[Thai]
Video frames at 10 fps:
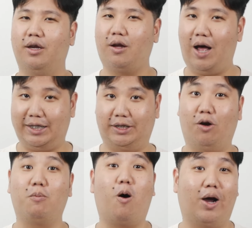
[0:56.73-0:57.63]
ก็อาจจะ
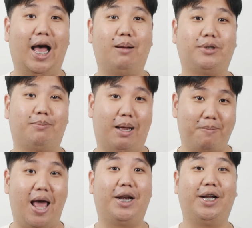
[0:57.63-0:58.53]
ต้องมองข้ามสมาร์ท
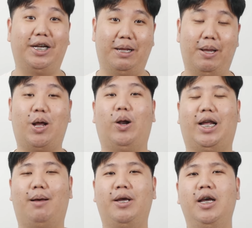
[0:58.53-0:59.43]
แบนด์เดือนนี้ไปก่อน
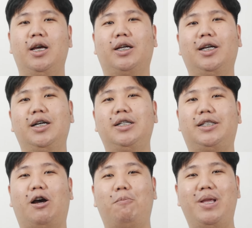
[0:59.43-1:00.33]
ครับ คือ
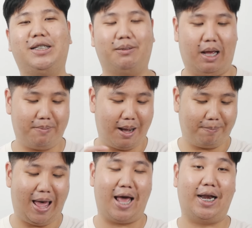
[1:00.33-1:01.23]
เสี่ยวมี่สมาร์ทแบน
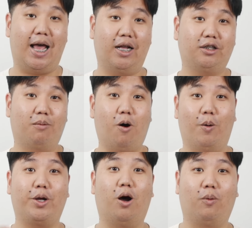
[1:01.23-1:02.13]
ด์8นะ ต้องบอก
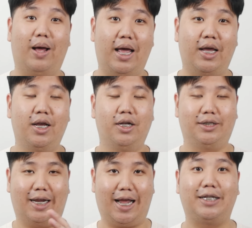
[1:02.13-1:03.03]
ไว้ก่อนว่า
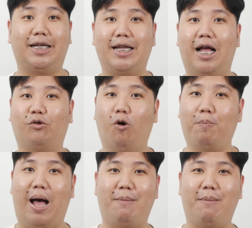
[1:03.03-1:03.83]
จากการใช้งานทั่วไป